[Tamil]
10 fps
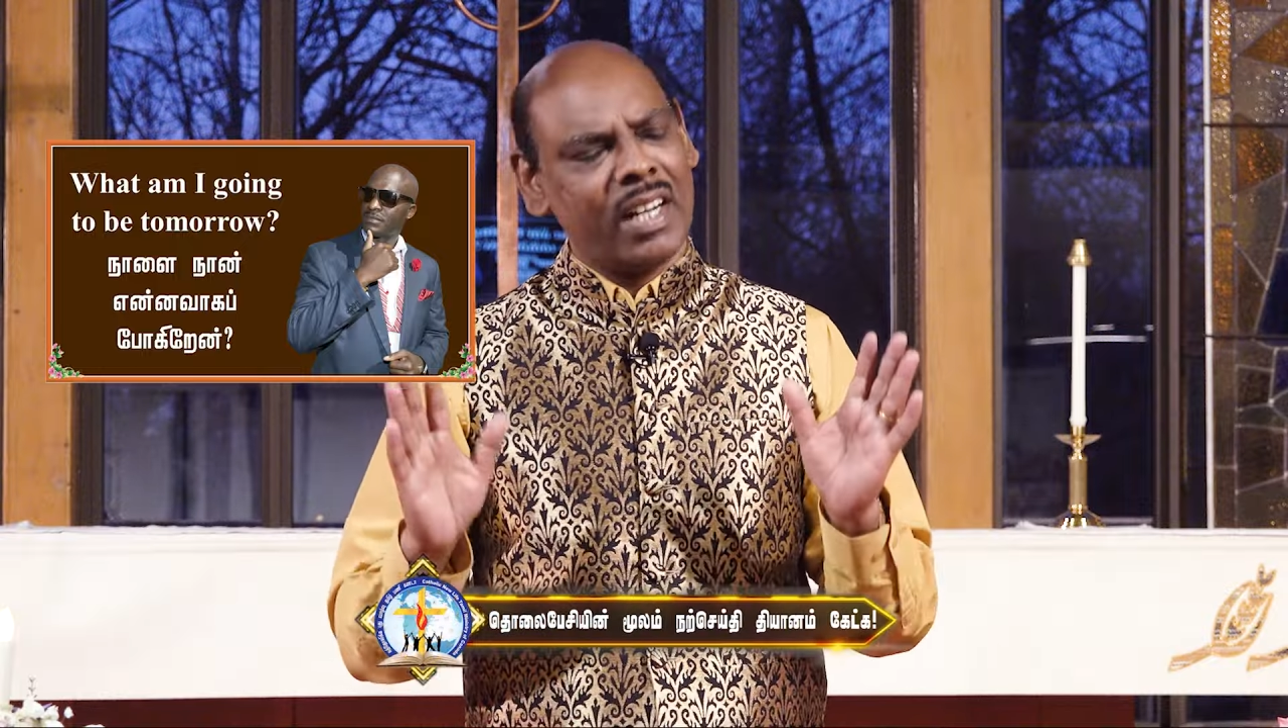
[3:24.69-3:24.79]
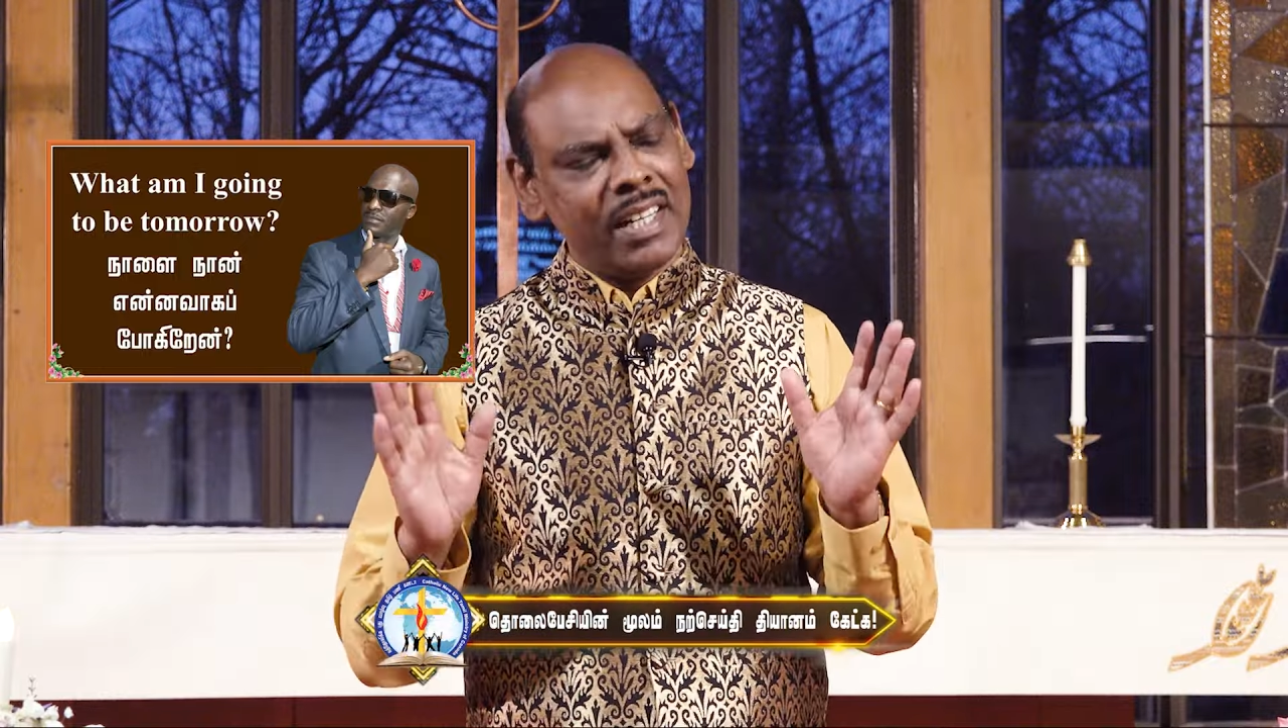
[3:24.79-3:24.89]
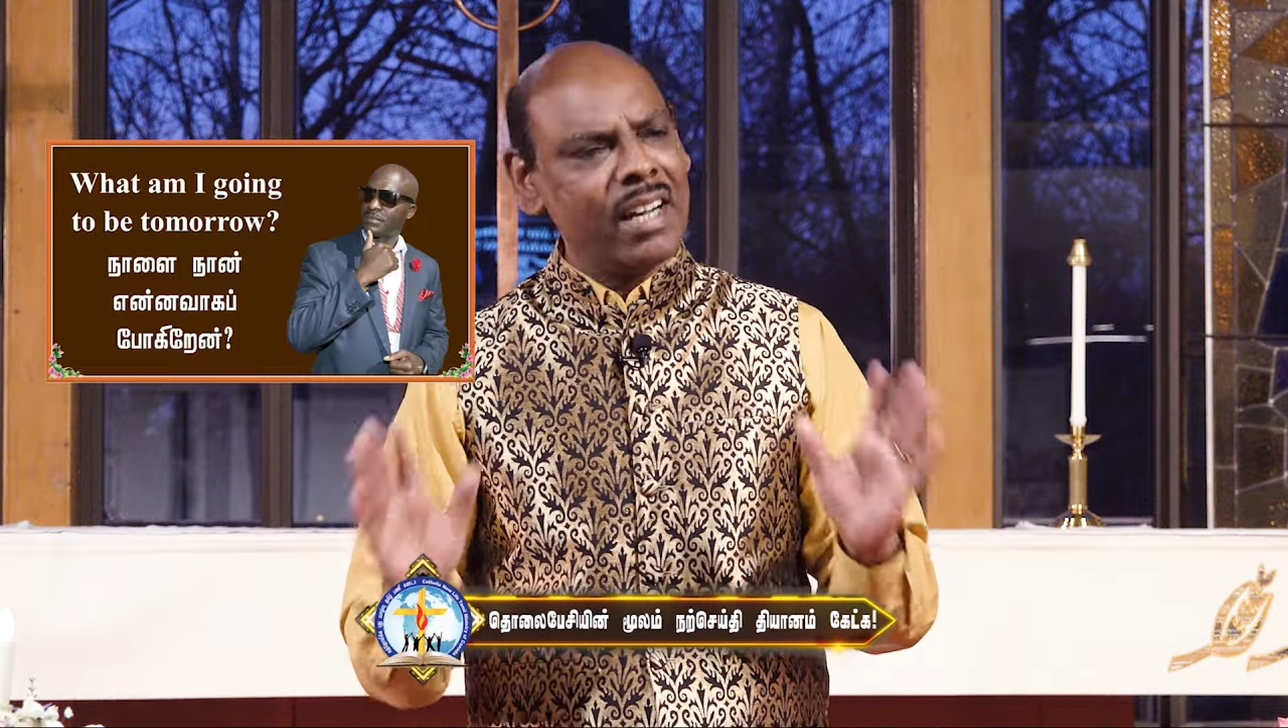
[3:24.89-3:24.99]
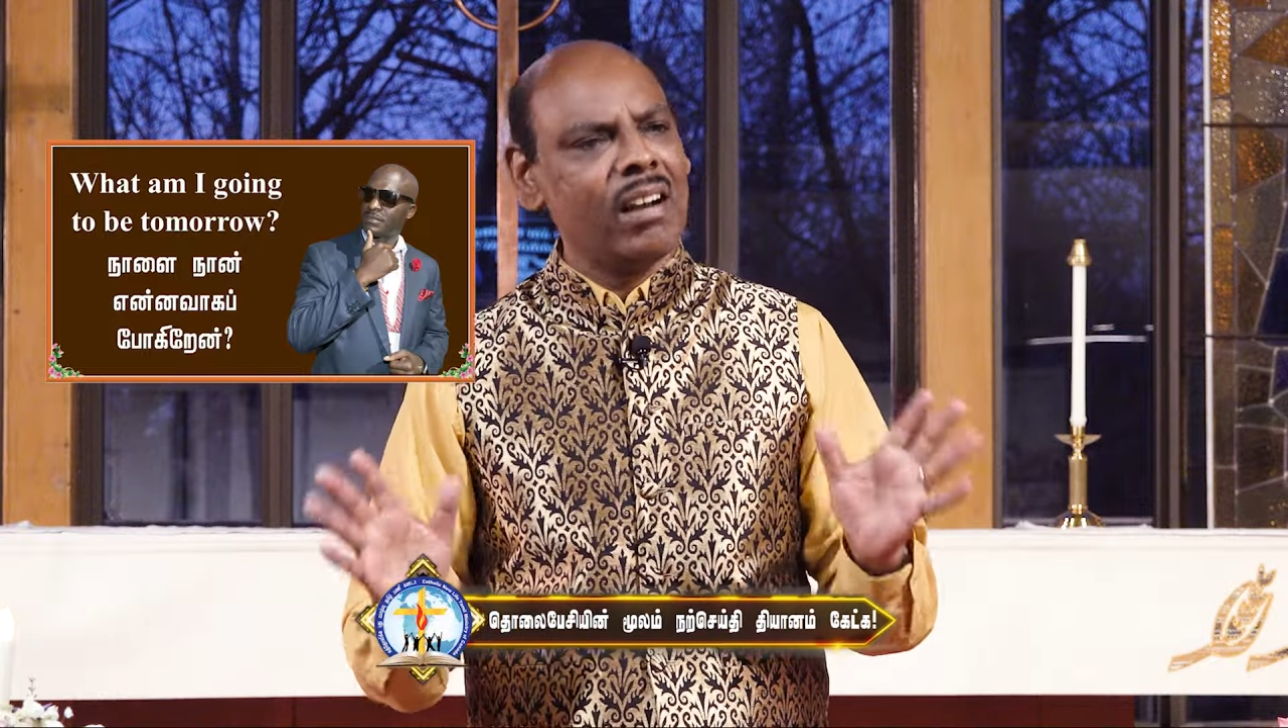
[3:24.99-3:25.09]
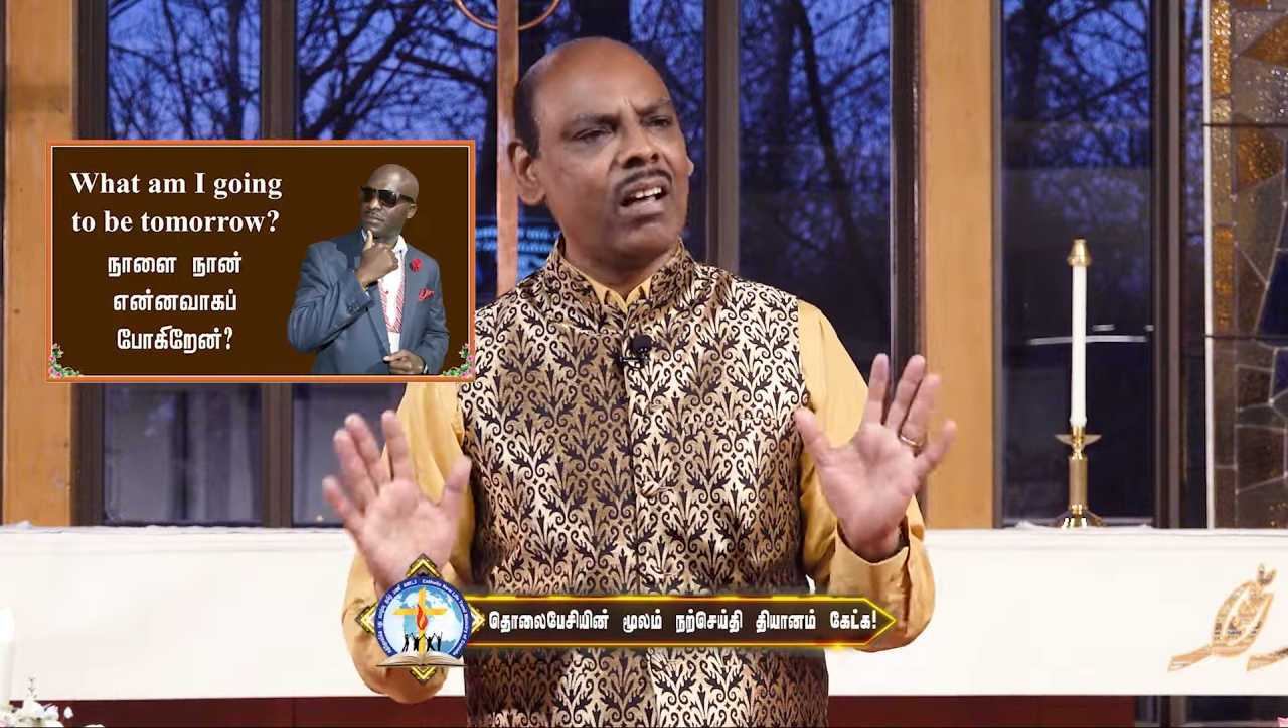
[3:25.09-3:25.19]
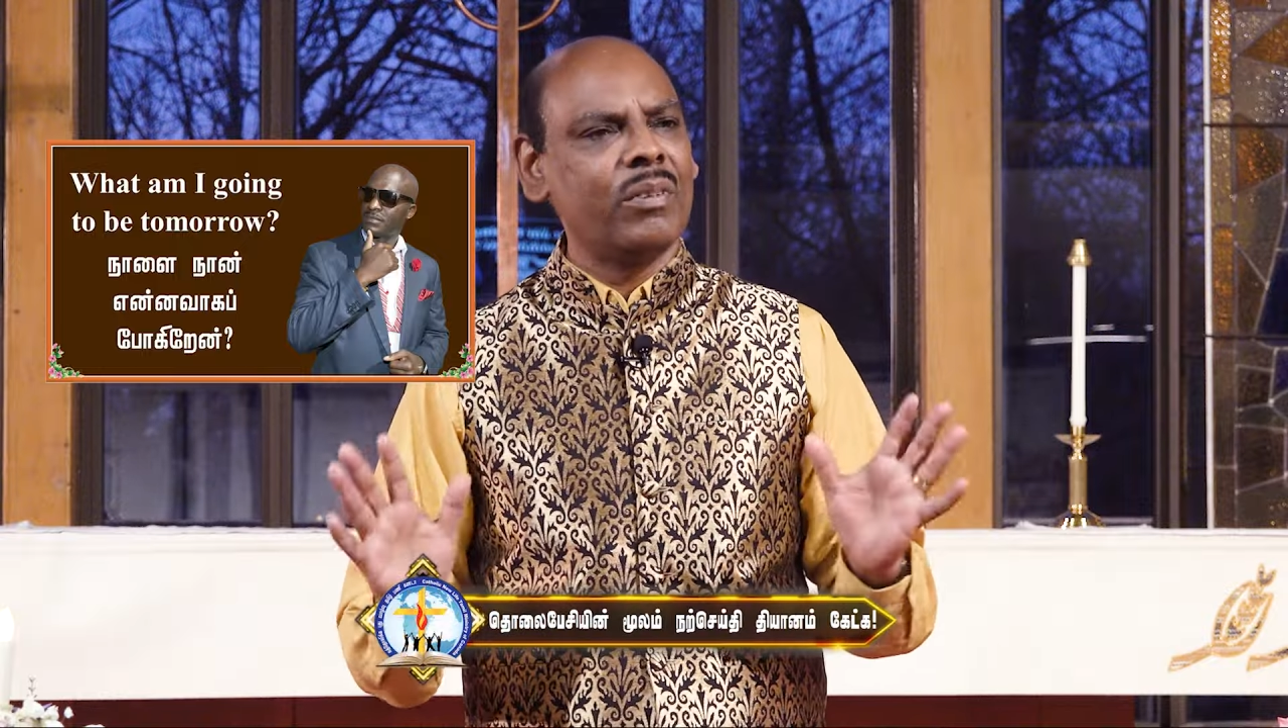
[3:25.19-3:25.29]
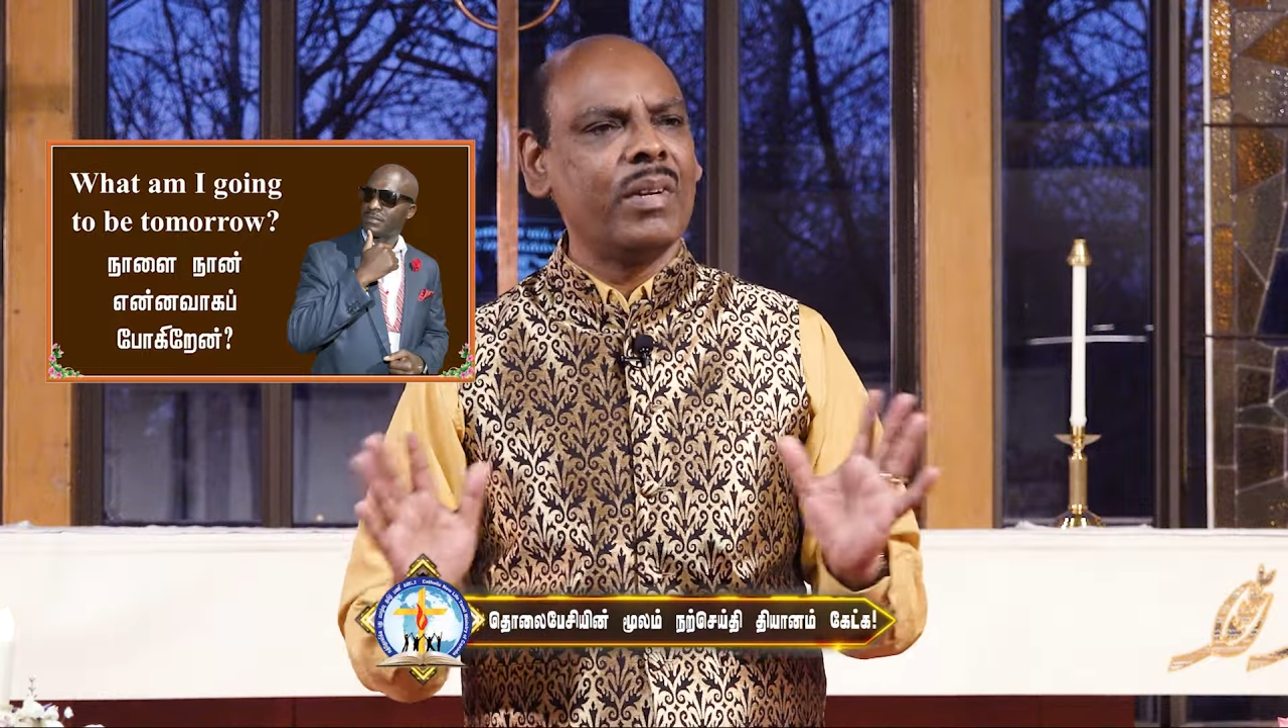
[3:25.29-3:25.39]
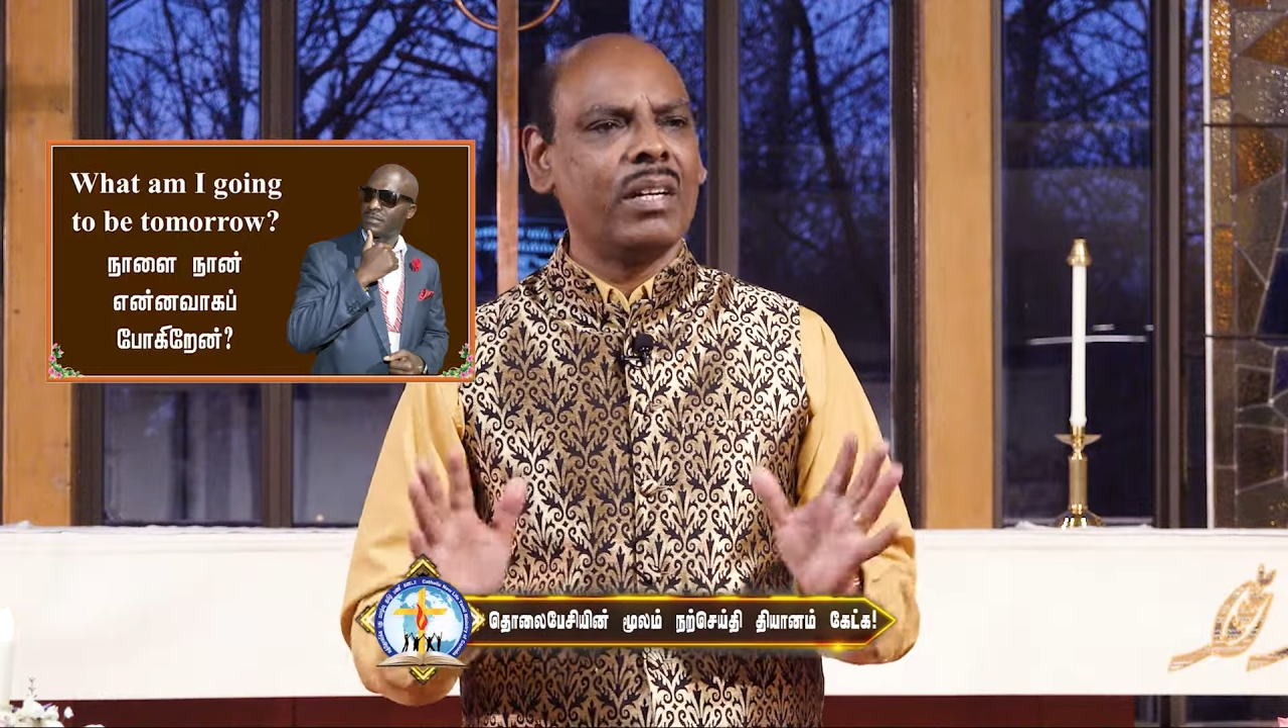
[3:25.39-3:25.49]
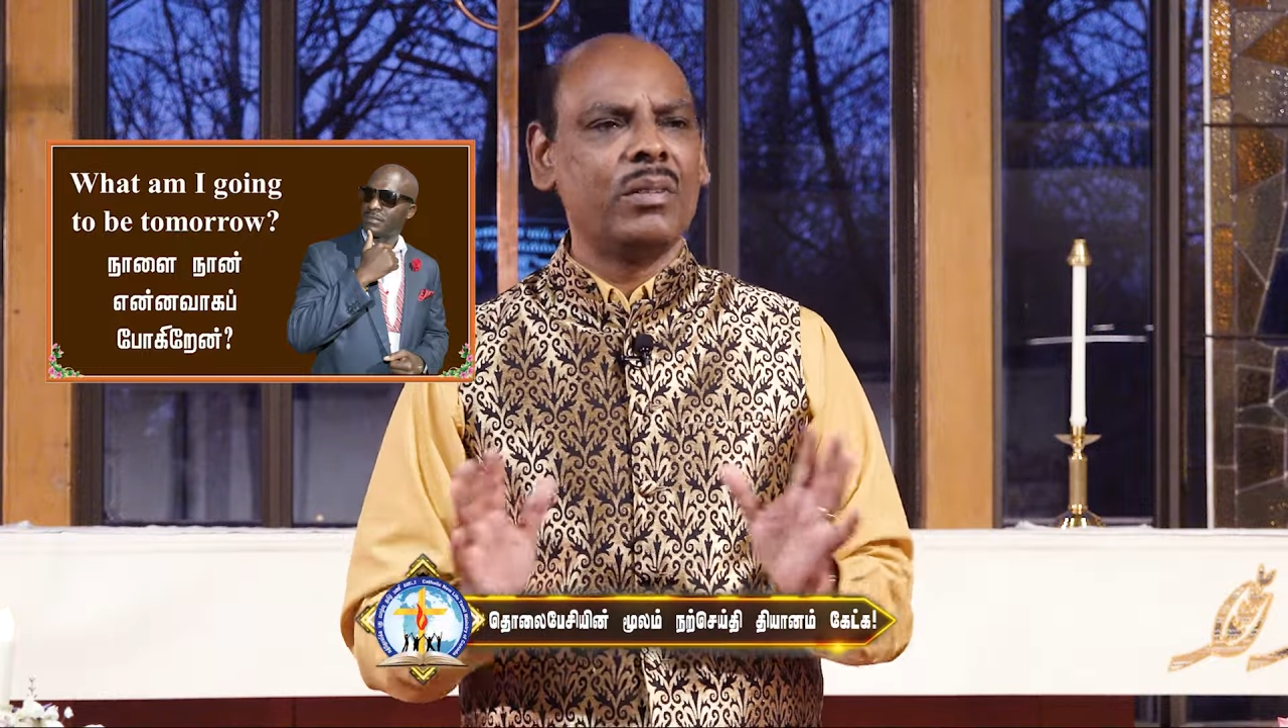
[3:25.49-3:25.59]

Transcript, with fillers: சண்டைகளாகவே